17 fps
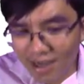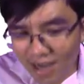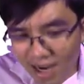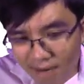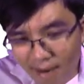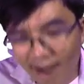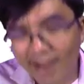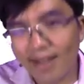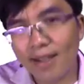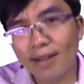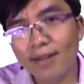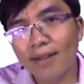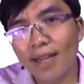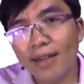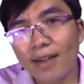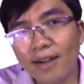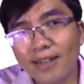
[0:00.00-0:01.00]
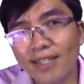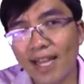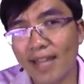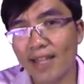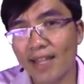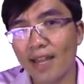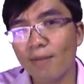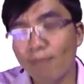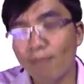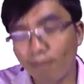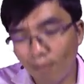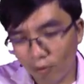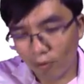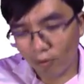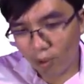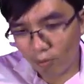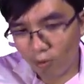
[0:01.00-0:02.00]
từ cái cơ bản nhất, cái đơn giản nhất,
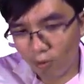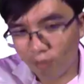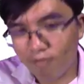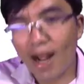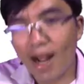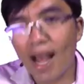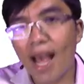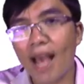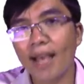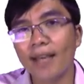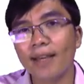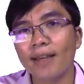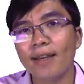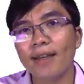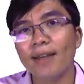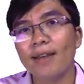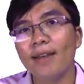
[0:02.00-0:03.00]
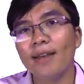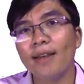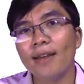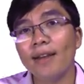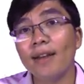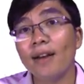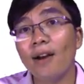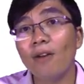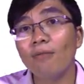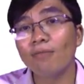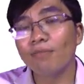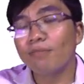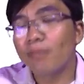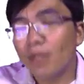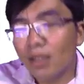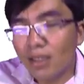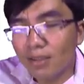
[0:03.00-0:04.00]
một cộng một bằng hai, đúng
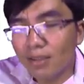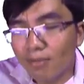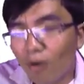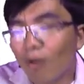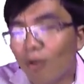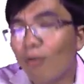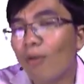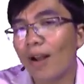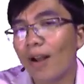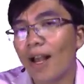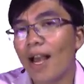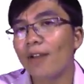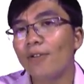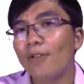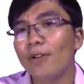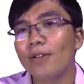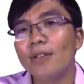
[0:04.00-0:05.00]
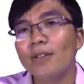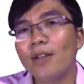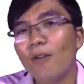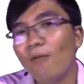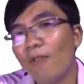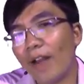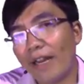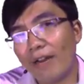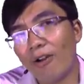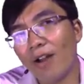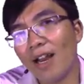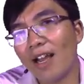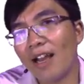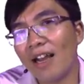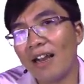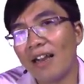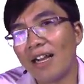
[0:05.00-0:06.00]
không? Từ một cộng một bằng hai luôn, chứ không phải
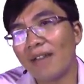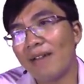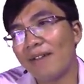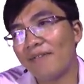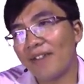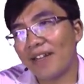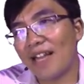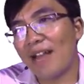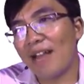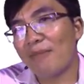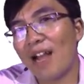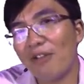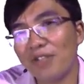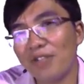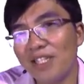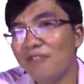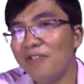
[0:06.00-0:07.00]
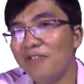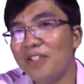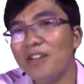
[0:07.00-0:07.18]
nói là ở các bạn phải làm cao